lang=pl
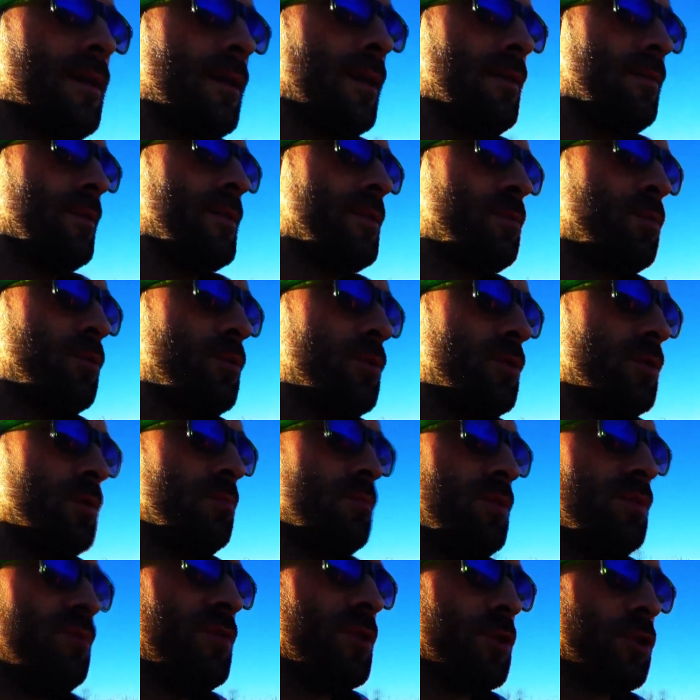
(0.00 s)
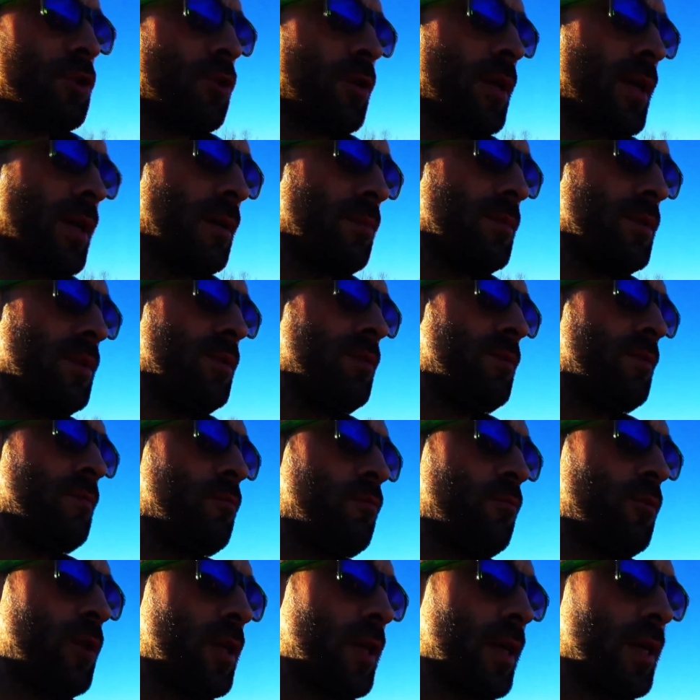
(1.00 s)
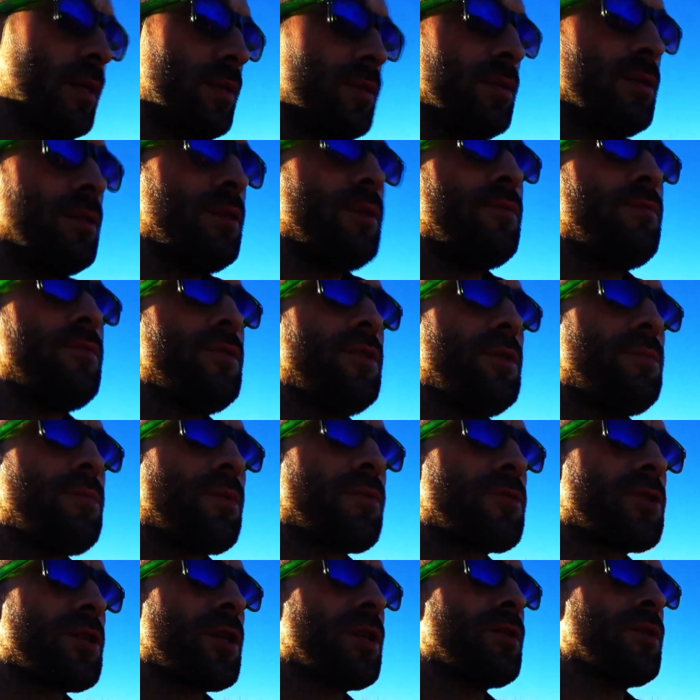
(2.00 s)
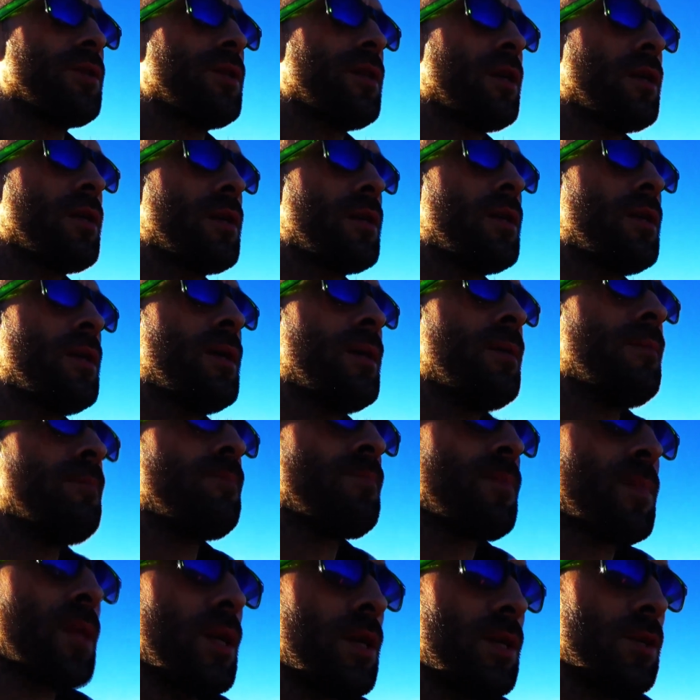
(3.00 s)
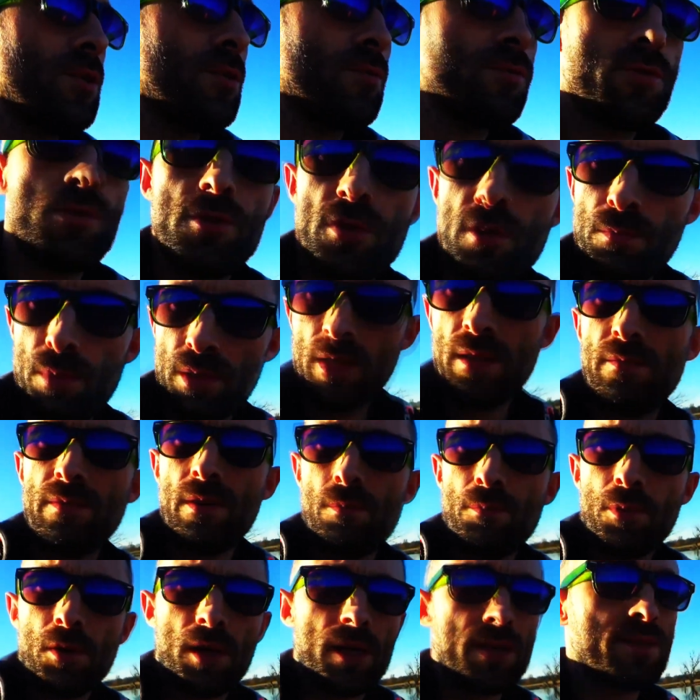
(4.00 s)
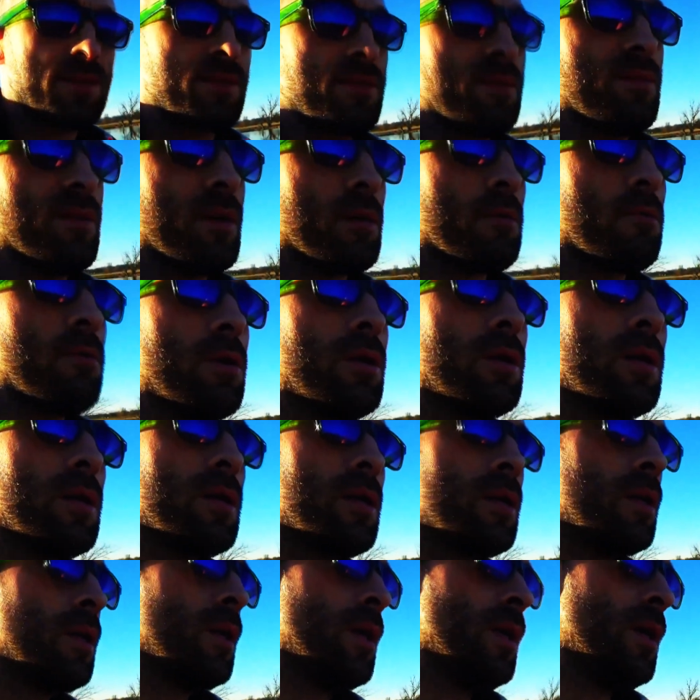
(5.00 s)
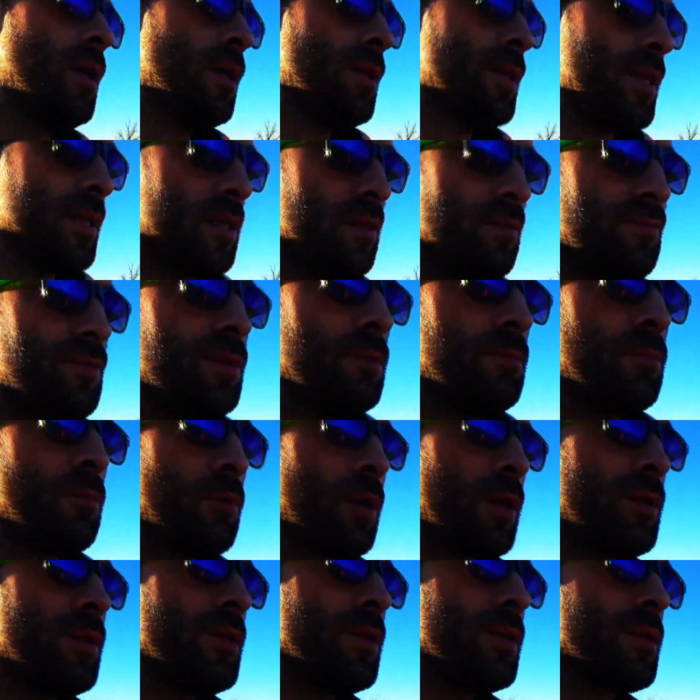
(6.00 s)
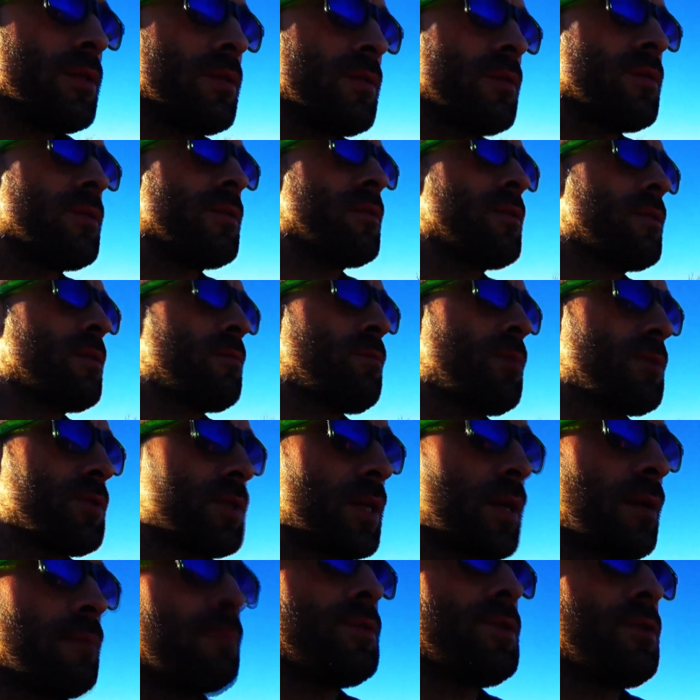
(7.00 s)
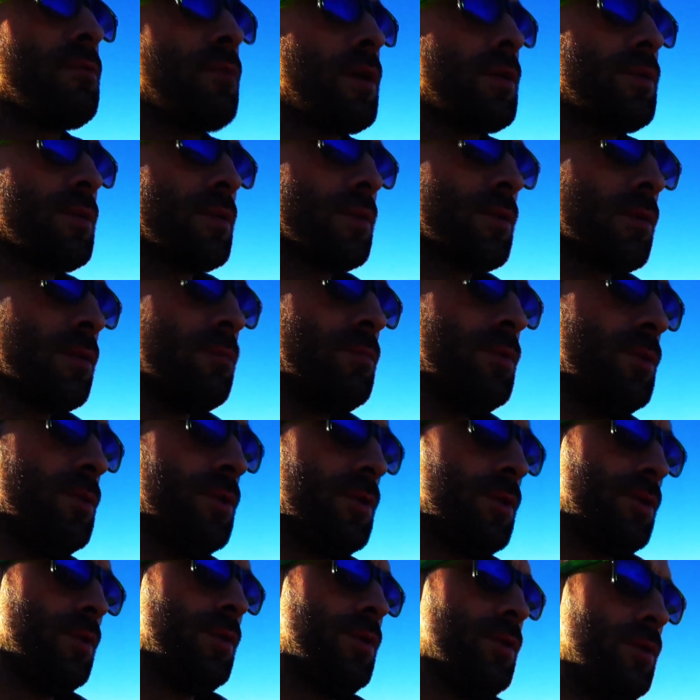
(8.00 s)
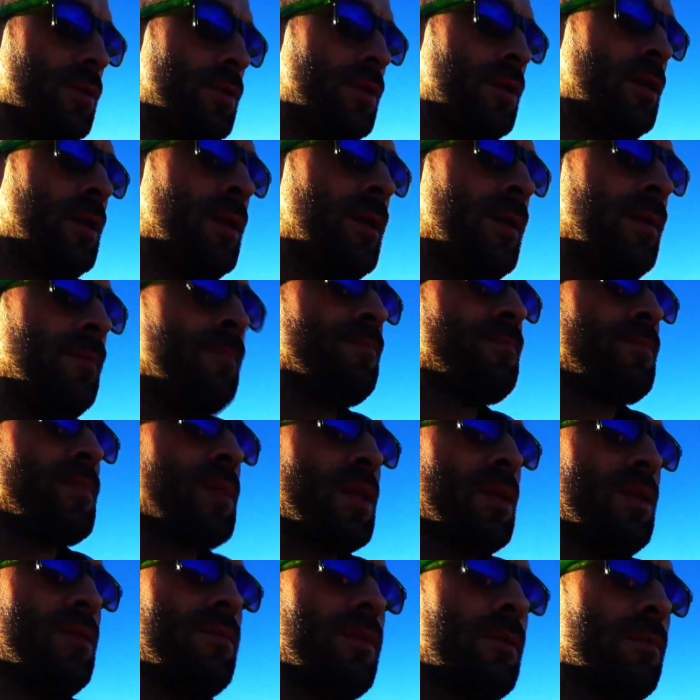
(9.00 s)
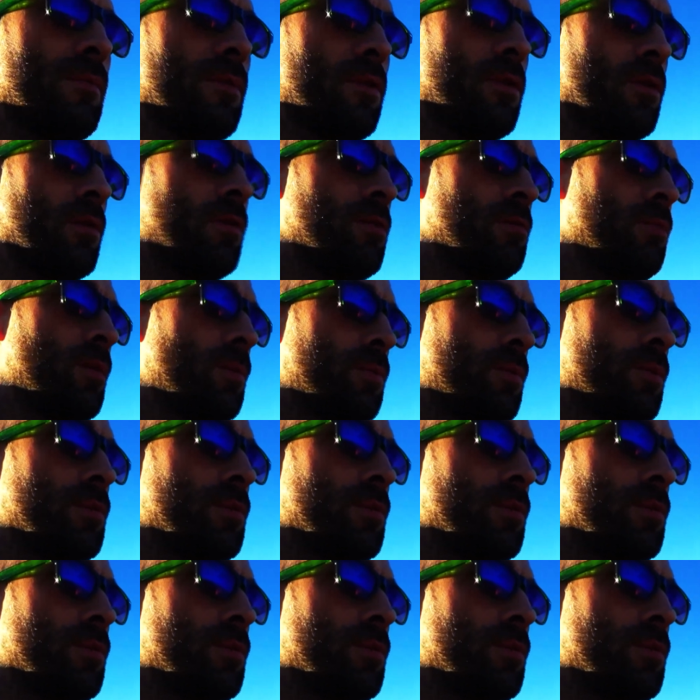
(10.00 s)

a więc późnymi wieczorami, w weekendy i w dni powszednie. I to wszystko będę Wam pokazywał. Taki film ładny, postaram się ładny zrobić i i Wam go po